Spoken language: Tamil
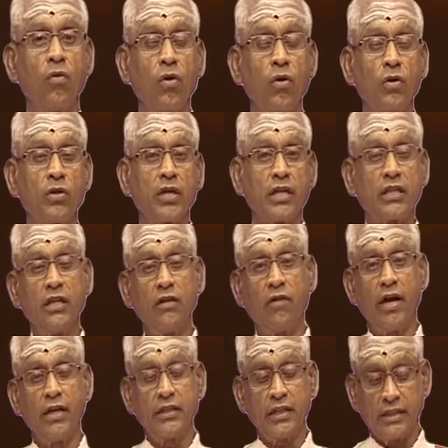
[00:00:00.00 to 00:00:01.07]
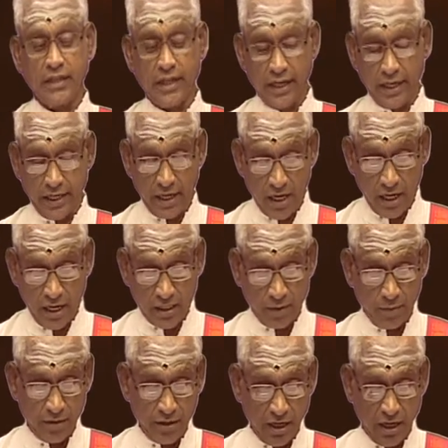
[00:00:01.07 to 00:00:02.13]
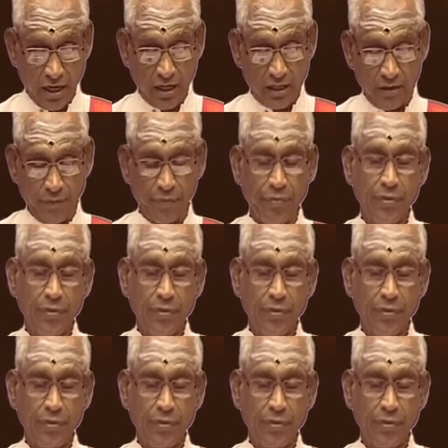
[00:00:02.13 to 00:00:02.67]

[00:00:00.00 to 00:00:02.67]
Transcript: ஒரு சக்தி வாய்ந்த சேனையாக அது அமைந்திருக்கிறது